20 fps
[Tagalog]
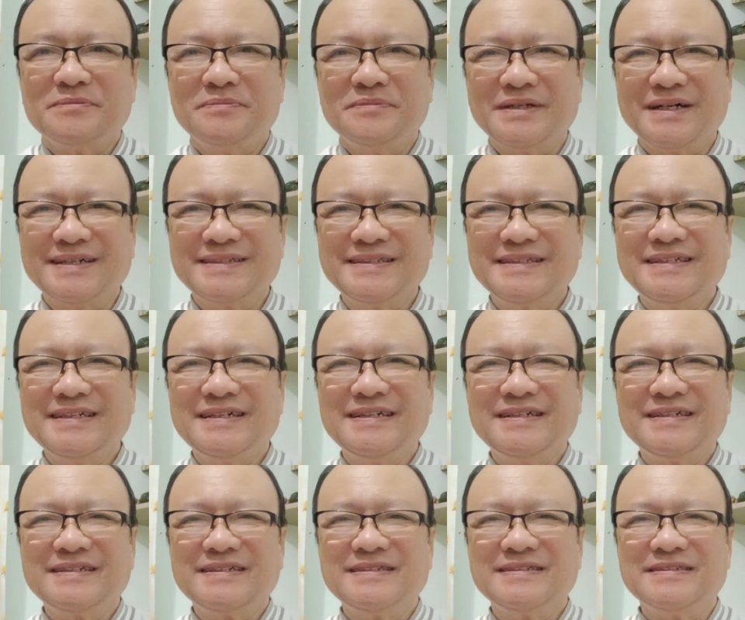
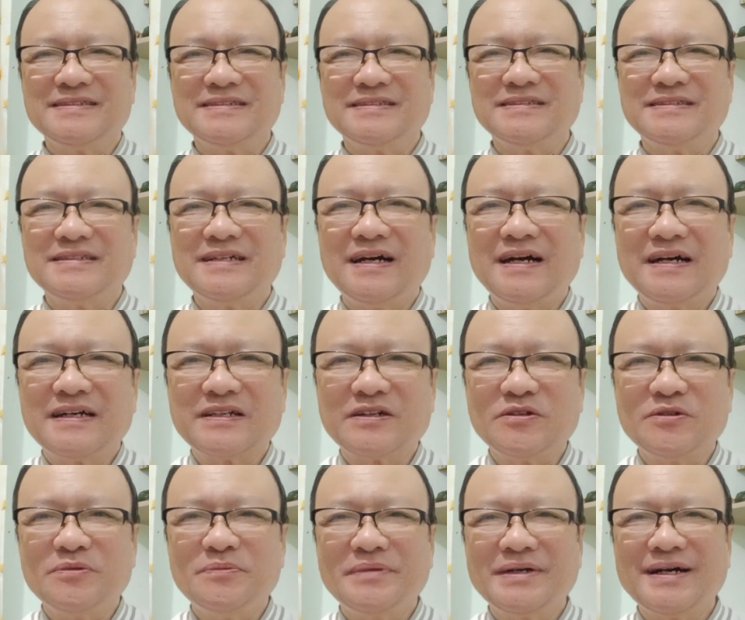Magandang
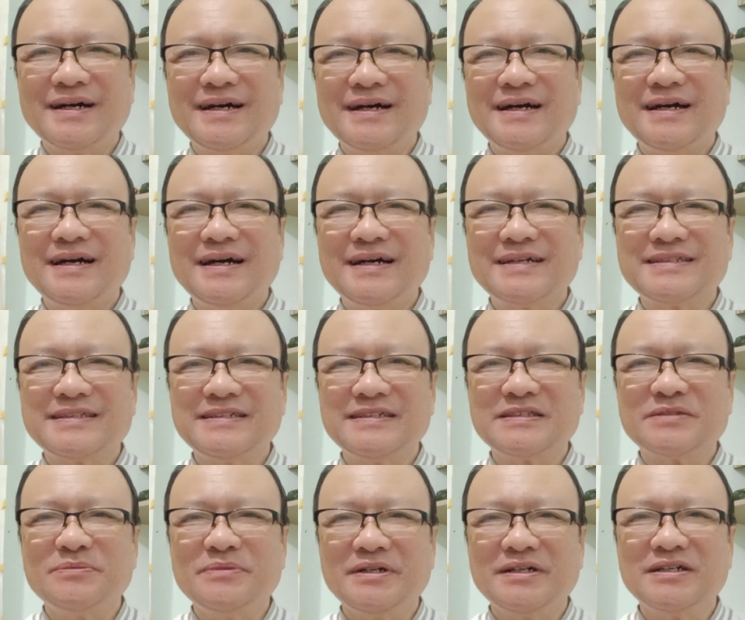araw mga ate
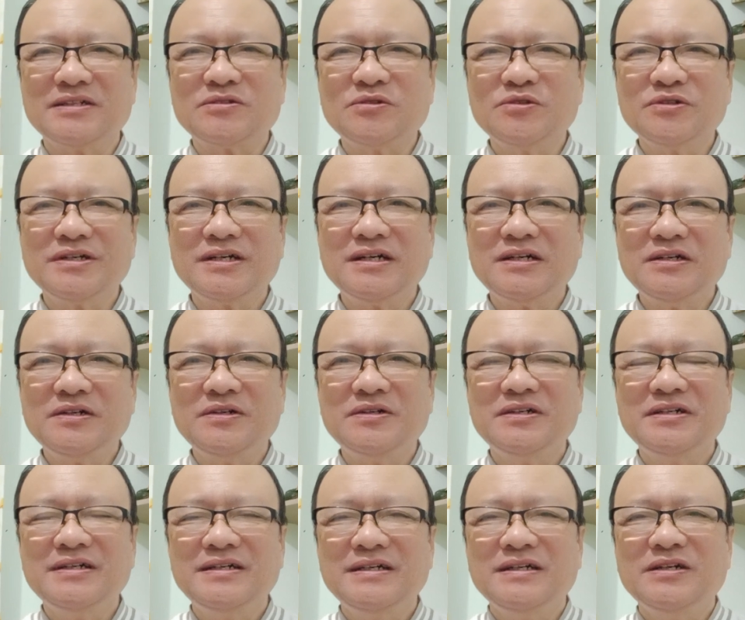at mga kuya.
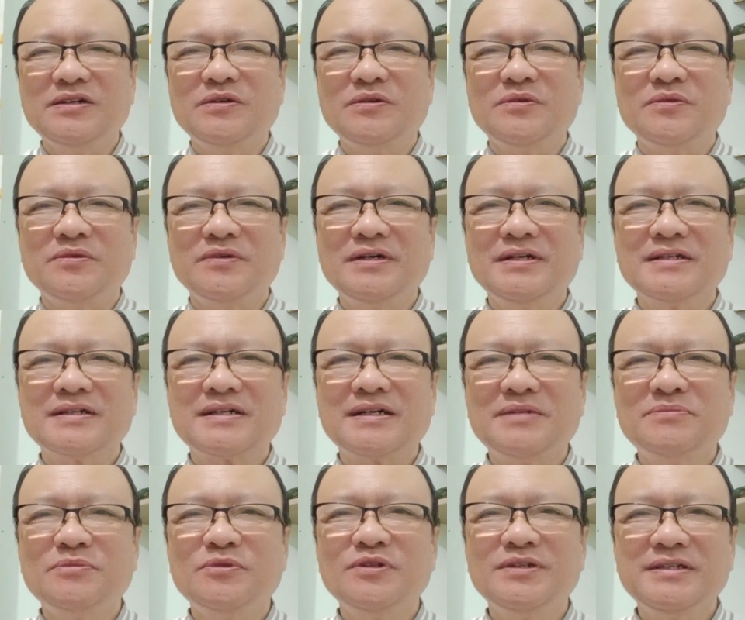
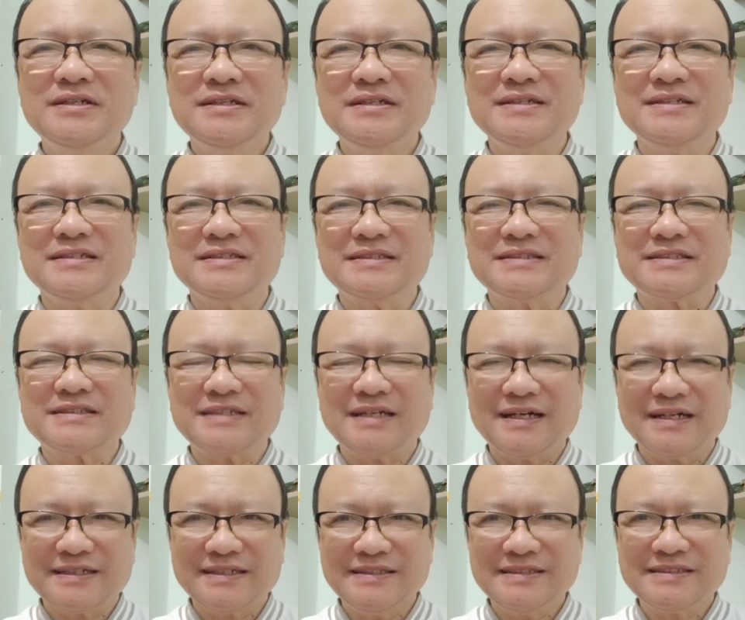Welcome muli
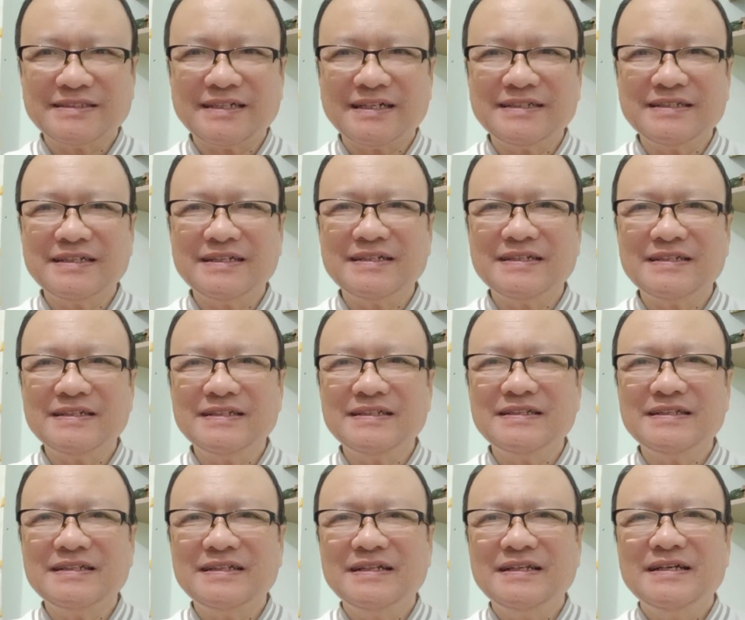sa akin channel,
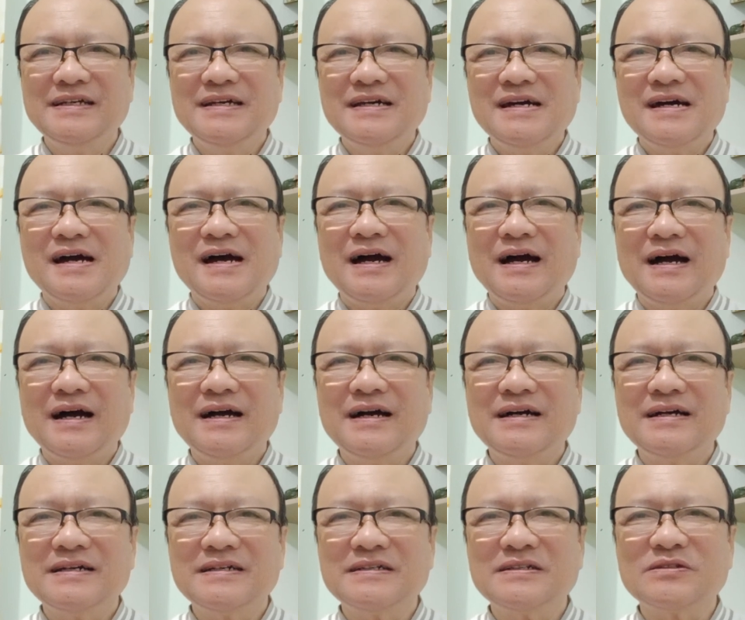
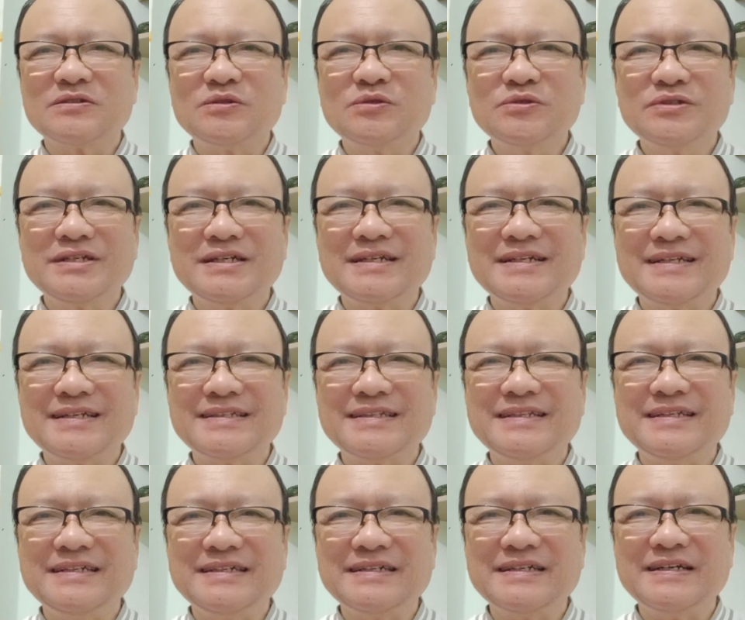ang Kuya ng
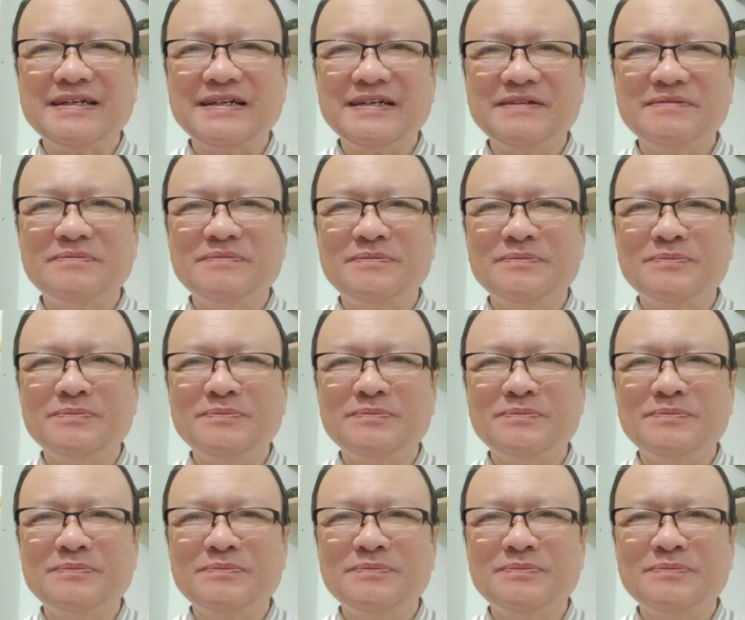DM.